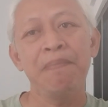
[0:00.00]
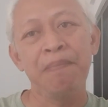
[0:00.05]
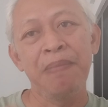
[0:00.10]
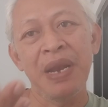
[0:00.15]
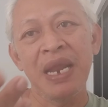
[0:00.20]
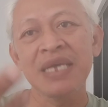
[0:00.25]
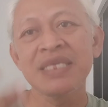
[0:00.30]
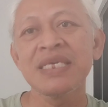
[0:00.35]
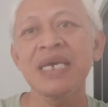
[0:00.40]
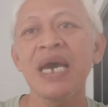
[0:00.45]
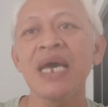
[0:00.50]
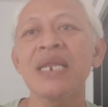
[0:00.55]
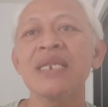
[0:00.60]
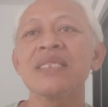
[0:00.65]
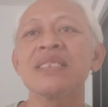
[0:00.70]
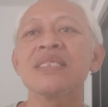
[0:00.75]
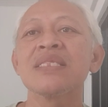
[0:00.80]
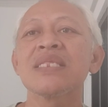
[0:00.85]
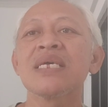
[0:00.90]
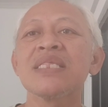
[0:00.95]

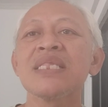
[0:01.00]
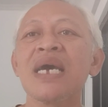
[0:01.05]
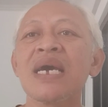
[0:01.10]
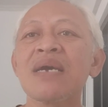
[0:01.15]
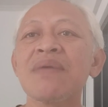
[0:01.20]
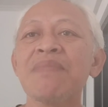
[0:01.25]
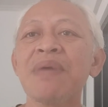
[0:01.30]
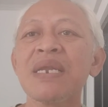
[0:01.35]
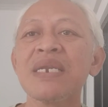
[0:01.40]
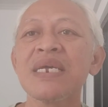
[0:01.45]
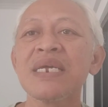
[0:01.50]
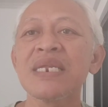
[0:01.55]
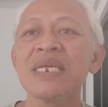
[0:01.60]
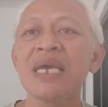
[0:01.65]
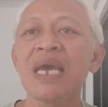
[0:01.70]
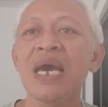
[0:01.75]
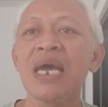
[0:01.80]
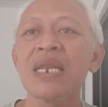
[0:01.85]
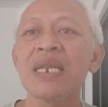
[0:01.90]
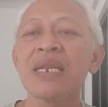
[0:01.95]
Belajar tentang
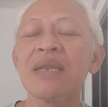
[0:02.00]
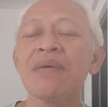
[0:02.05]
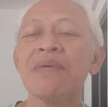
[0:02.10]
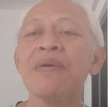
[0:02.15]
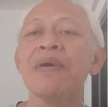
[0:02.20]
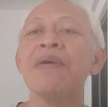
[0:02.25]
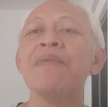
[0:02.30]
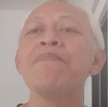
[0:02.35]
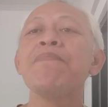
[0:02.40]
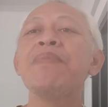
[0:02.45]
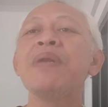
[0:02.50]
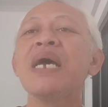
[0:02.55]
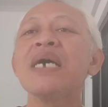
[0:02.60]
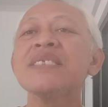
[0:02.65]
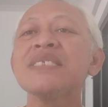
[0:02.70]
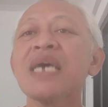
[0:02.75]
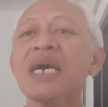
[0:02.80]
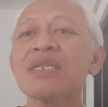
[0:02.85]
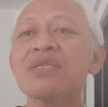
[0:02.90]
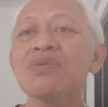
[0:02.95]
kemandirian.
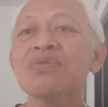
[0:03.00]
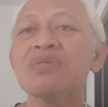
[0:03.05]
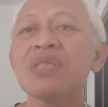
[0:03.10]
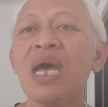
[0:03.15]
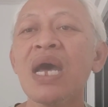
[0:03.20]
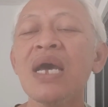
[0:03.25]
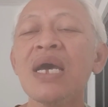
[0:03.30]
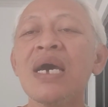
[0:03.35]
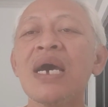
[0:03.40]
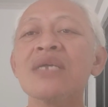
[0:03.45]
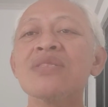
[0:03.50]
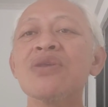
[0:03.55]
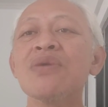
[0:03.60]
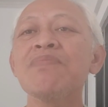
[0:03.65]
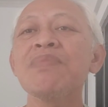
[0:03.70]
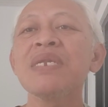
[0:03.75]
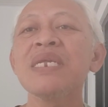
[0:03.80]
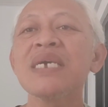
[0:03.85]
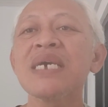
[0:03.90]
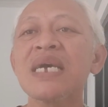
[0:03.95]
Belajar juga atau
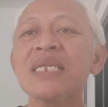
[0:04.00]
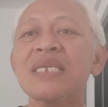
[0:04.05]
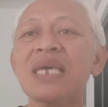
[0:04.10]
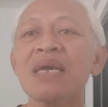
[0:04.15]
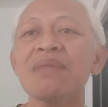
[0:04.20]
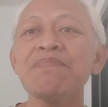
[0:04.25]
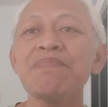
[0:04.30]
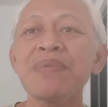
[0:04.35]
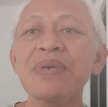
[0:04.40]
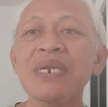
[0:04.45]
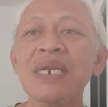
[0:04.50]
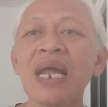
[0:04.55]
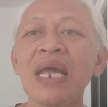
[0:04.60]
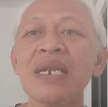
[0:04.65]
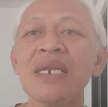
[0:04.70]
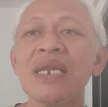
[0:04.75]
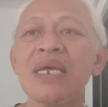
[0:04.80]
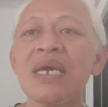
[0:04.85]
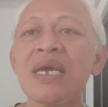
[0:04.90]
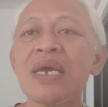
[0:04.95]
meningkatkan
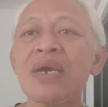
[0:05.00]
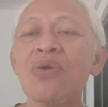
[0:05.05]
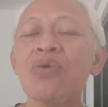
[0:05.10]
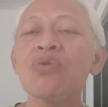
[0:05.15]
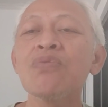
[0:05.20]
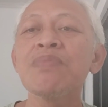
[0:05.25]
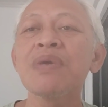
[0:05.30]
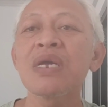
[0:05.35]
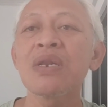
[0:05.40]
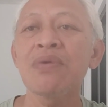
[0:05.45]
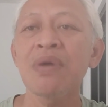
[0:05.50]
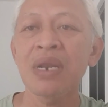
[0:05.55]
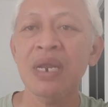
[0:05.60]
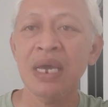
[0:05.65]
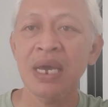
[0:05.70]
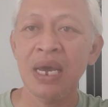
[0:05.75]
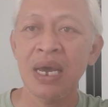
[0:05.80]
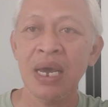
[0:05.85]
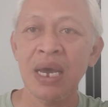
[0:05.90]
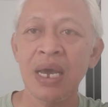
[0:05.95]
peran ekonomi
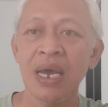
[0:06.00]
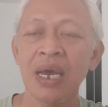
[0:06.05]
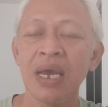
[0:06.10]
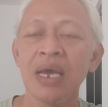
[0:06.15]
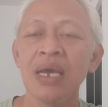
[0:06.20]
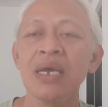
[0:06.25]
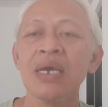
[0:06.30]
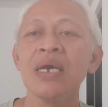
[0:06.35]
keluarga.